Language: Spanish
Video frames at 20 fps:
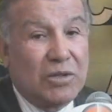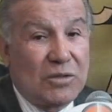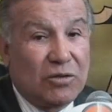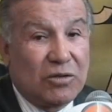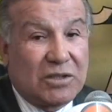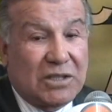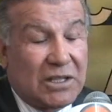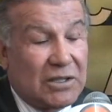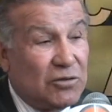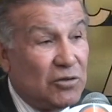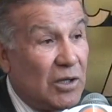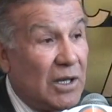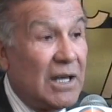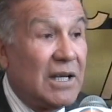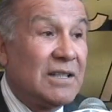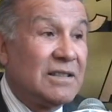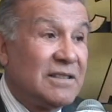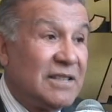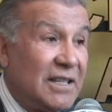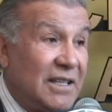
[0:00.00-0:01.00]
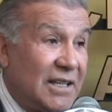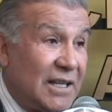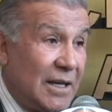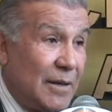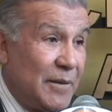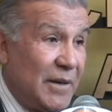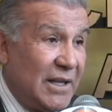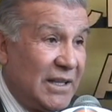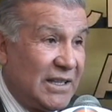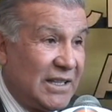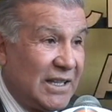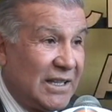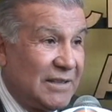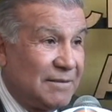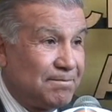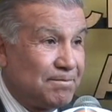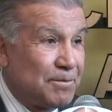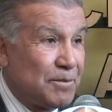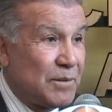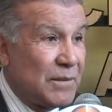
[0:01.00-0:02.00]
en nuestra ciudad se incremente.
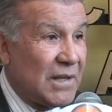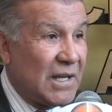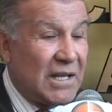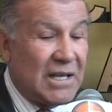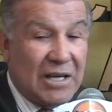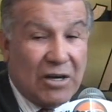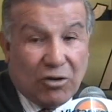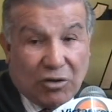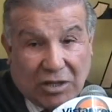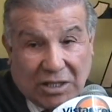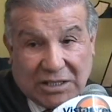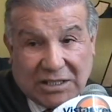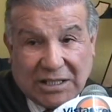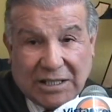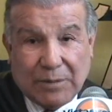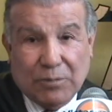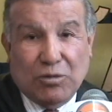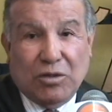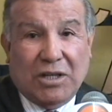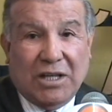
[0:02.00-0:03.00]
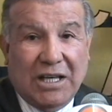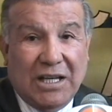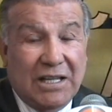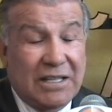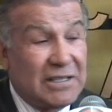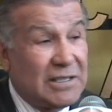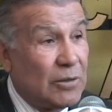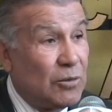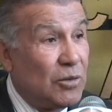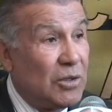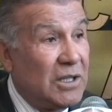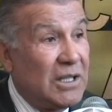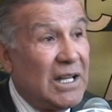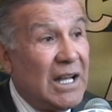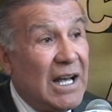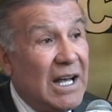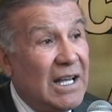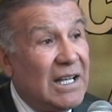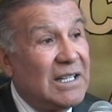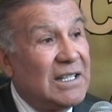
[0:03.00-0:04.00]
Y ahora tenemos que darle
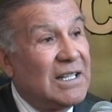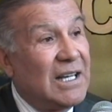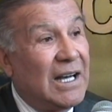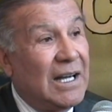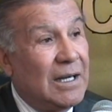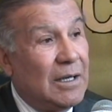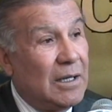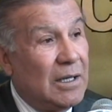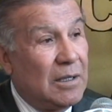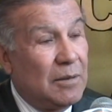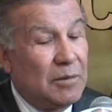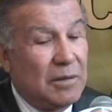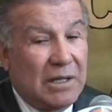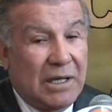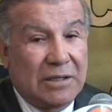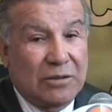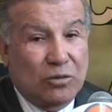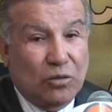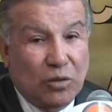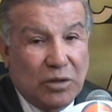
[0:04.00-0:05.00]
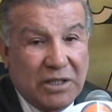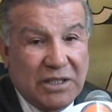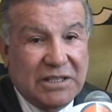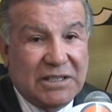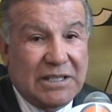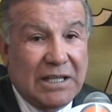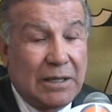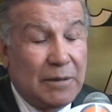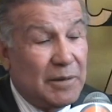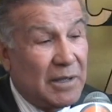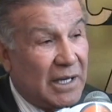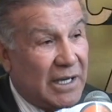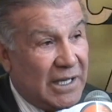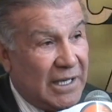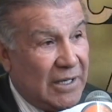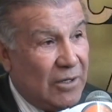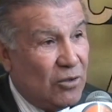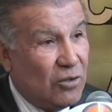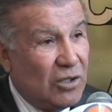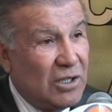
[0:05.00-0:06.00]
seguridad al, turista, al
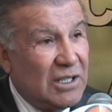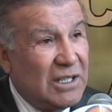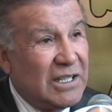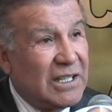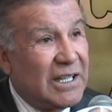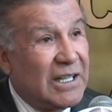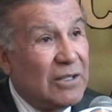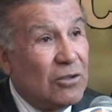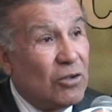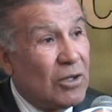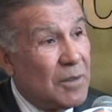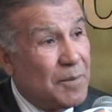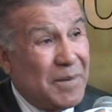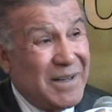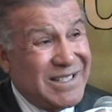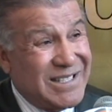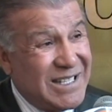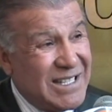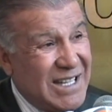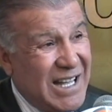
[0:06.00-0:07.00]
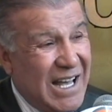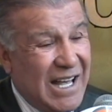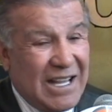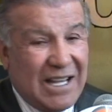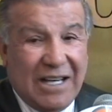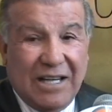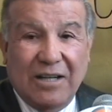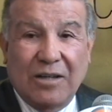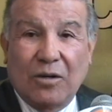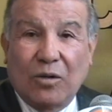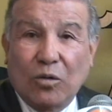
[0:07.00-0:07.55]
viajero, que no le pase nada.